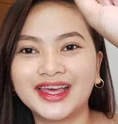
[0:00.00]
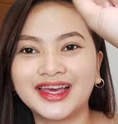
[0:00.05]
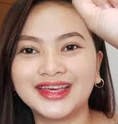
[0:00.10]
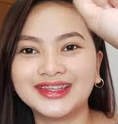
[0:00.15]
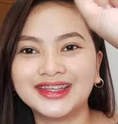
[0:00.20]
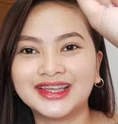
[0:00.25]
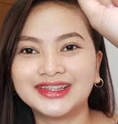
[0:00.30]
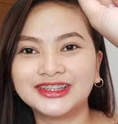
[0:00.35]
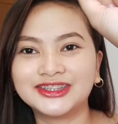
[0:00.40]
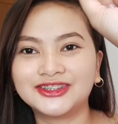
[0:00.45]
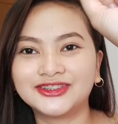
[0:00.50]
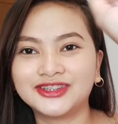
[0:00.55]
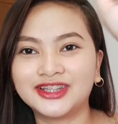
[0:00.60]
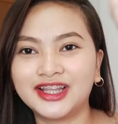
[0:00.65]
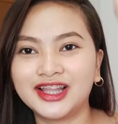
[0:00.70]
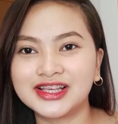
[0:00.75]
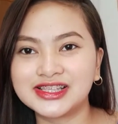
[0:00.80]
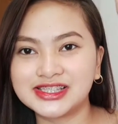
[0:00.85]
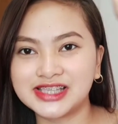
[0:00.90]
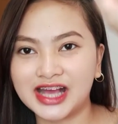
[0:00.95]
Kaya ayan, dito
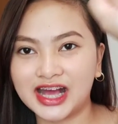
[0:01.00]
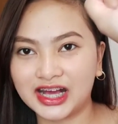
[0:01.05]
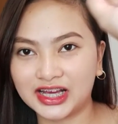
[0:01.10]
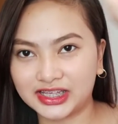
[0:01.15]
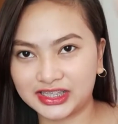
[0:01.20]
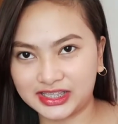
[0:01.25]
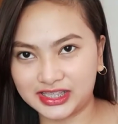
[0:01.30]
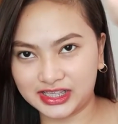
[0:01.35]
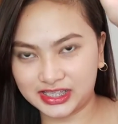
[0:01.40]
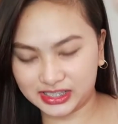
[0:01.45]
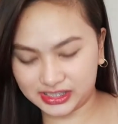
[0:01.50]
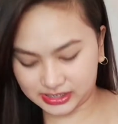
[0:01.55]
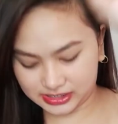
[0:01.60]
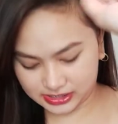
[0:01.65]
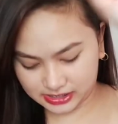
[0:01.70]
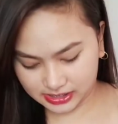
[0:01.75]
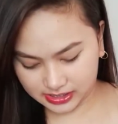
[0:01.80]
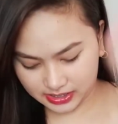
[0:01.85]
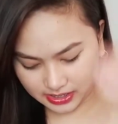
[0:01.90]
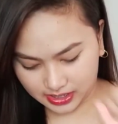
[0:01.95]
na lang sa aking
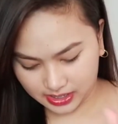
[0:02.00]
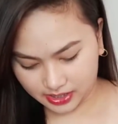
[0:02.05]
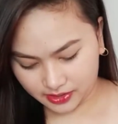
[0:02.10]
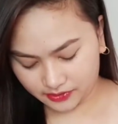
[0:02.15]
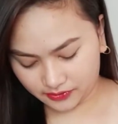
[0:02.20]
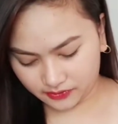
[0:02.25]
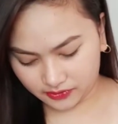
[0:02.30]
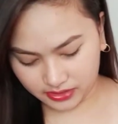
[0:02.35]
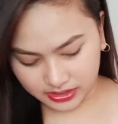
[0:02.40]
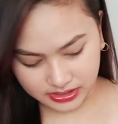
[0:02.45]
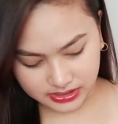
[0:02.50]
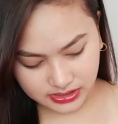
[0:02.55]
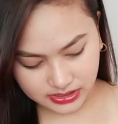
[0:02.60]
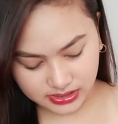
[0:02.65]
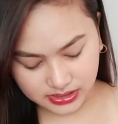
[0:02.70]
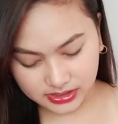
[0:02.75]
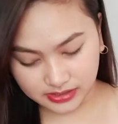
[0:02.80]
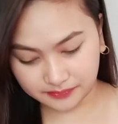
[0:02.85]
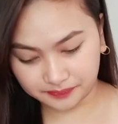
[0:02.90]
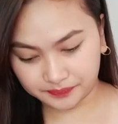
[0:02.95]

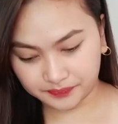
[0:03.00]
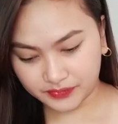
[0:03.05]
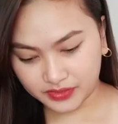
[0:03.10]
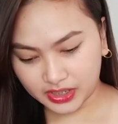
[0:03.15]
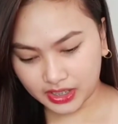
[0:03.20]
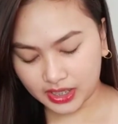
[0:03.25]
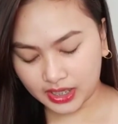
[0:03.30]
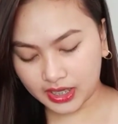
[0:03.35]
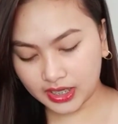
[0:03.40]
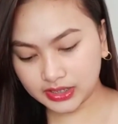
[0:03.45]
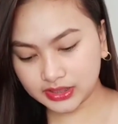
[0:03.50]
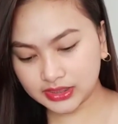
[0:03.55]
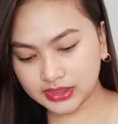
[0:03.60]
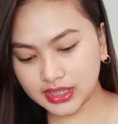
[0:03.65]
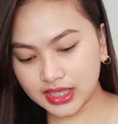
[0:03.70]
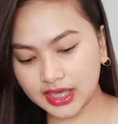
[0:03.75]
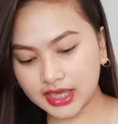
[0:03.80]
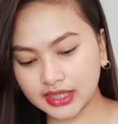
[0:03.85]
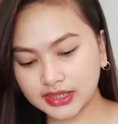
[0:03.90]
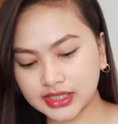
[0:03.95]
wrist. And
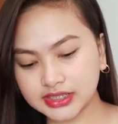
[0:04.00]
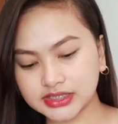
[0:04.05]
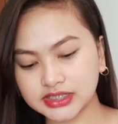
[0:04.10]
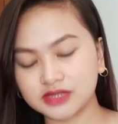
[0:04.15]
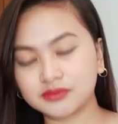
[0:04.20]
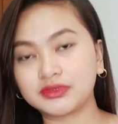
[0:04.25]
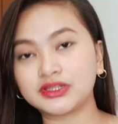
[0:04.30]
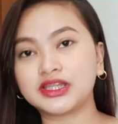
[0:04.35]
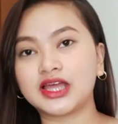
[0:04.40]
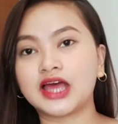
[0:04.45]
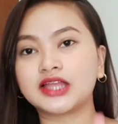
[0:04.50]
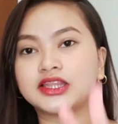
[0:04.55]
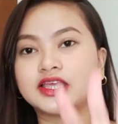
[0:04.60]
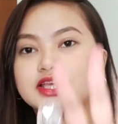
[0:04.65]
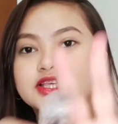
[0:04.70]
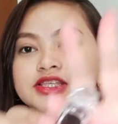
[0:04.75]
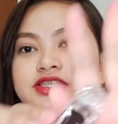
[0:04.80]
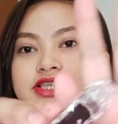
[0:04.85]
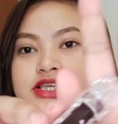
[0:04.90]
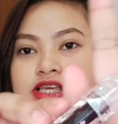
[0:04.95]
then, next naman
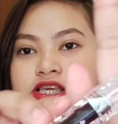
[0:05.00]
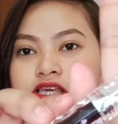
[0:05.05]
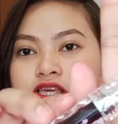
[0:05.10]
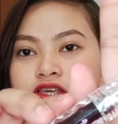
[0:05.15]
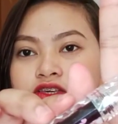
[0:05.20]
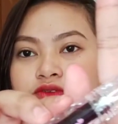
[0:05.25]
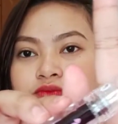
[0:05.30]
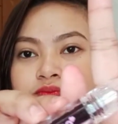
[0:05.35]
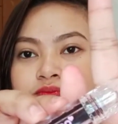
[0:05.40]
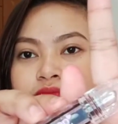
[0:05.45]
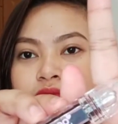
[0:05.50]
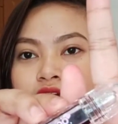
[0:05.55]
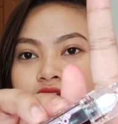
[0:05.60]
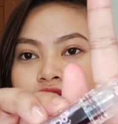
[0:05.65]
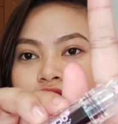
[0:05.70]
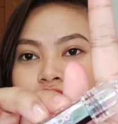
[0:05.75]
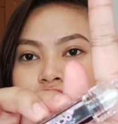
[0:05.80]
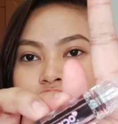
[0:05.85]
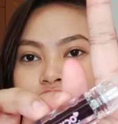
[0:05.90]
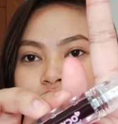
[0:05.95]
natin si Eve.
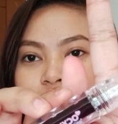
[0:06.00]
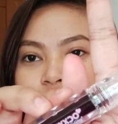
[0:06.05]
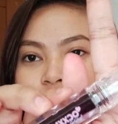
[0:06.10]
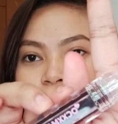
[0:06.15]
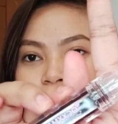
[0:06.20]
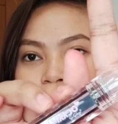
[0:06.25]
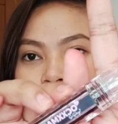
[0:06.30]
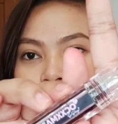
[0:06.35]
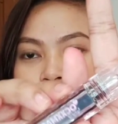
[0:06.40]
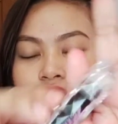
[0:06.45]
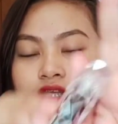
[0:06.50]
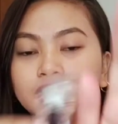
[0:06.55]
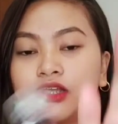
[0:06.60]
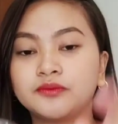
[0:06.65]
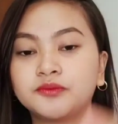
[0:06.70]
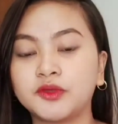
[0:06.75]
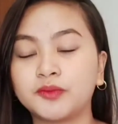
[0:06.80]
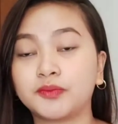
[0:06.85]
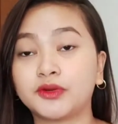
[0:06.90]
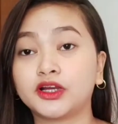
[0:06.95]
Ito yung tsura ni
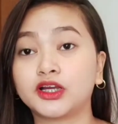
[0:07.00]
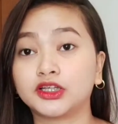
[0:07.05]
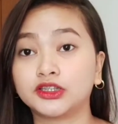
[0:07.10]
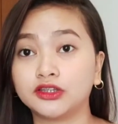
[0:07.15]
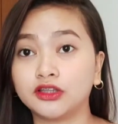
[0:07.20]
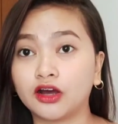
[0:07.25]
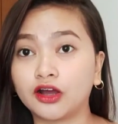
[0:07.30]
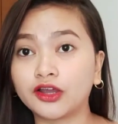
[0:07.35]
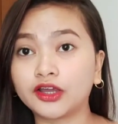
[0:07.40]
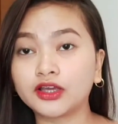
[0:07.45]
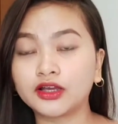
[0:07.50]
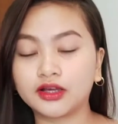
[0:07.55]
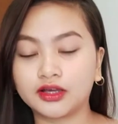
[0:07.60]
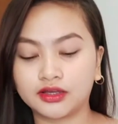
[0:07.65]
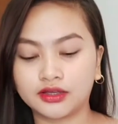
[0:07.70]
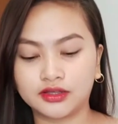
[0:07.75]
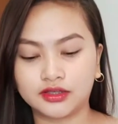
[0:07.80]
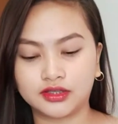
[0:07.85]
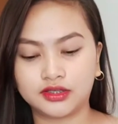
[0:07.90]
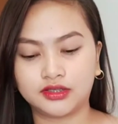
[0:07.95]
Eve. May pagka-dark.
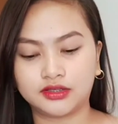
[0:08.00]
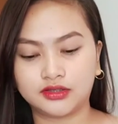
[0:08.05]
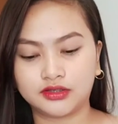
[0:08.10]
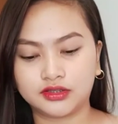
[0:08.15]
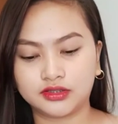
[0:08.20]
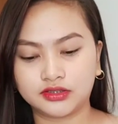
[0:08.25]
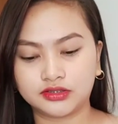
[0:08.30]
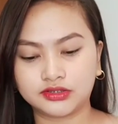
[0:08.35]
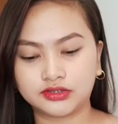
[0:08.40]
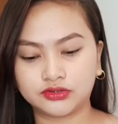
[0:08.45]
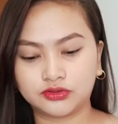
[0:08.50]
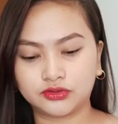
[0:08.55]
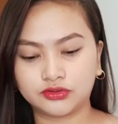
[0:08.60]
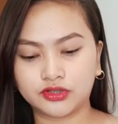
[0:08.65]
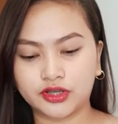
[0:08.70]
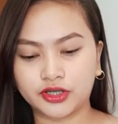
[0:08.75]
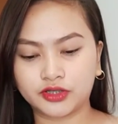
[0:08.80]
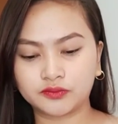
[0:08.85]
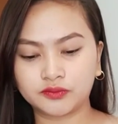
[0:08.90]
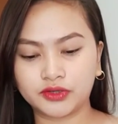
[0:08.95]
So,
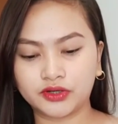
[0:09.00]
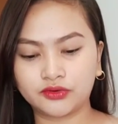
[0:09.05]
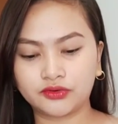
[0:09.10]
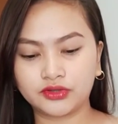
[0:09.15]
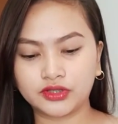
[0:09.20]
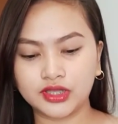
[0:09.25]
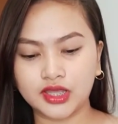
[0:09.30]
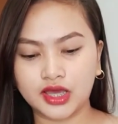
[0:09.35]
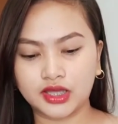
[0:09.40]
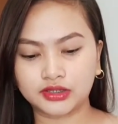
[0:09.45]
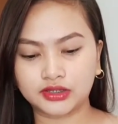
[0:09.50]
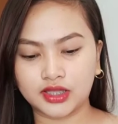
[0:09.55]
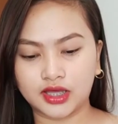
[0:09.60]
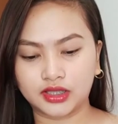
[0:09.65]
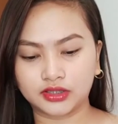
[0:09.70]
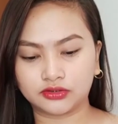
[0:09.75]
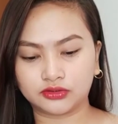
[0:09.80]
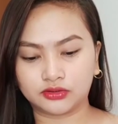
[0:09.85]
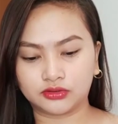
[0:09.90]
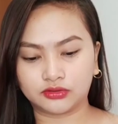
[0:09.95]
dark maroon
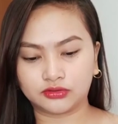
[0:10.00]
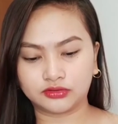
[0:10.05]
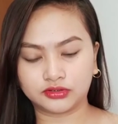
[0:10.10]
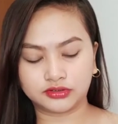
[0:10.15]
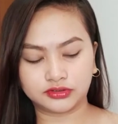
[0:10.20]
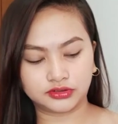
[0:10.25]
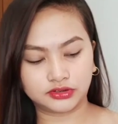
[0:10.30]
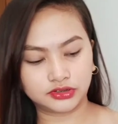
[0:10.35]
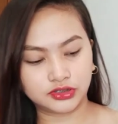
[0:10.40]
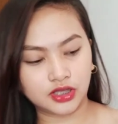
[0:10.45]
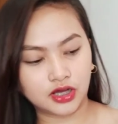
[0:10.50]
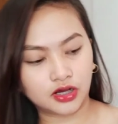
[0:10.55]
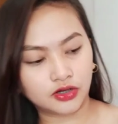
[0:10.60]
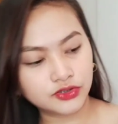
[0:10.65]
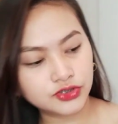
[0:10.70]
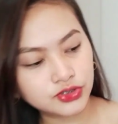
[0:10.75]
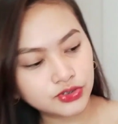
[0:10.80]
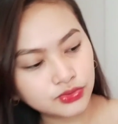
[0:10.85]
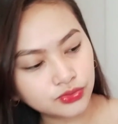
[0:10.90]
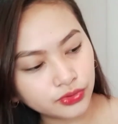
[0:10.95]
yata. Hindi
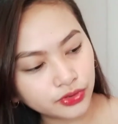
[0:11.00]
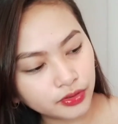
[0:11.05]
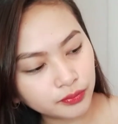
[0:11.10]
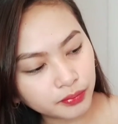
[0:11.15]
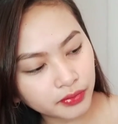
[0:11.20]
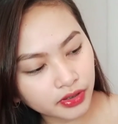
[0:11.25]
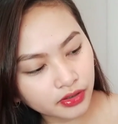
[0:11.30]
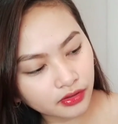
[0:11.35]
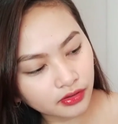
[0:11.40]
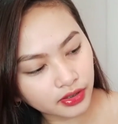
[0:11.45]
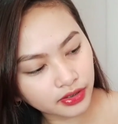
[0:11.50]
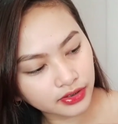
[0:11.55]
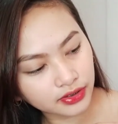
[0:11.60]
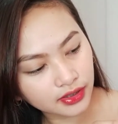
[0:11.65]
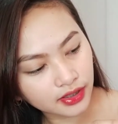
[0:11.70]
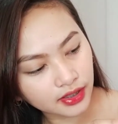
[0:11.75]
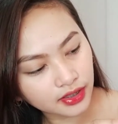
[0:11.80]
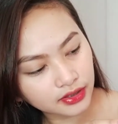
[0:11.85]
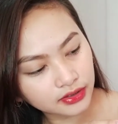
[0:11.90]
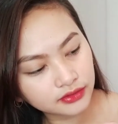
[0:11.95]
ako sure. Pero
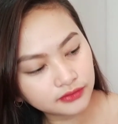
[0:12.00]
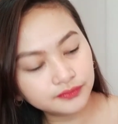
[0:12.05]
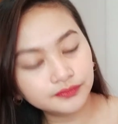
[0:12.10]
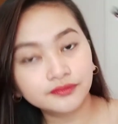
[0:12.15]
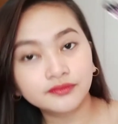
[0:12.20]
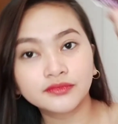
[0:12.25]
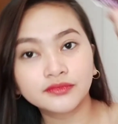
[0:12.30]
ayan.